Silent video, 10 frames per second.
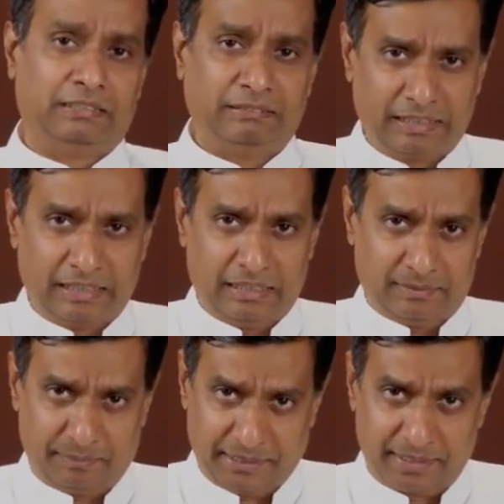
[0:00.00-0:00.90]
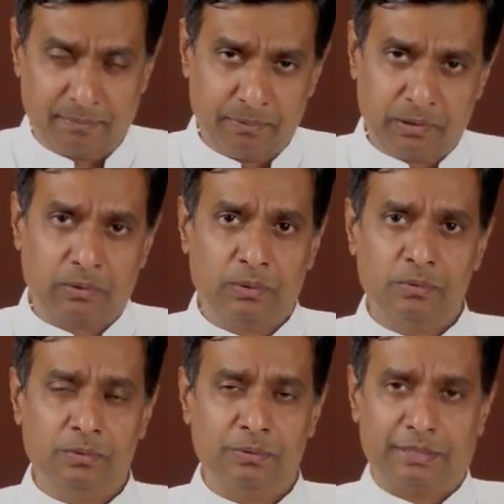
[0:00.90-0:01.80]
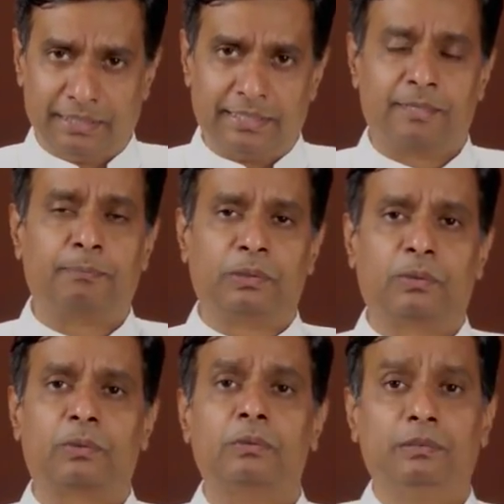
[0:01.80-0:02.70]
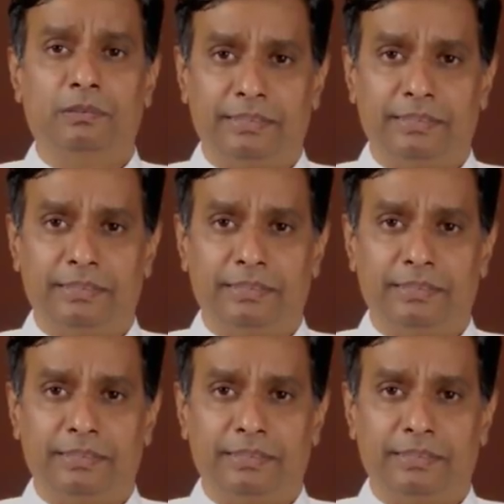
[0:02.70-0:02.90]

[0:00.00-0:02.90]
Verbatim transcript: இந்த பிறப்புக்கும் இறப்புக்கும்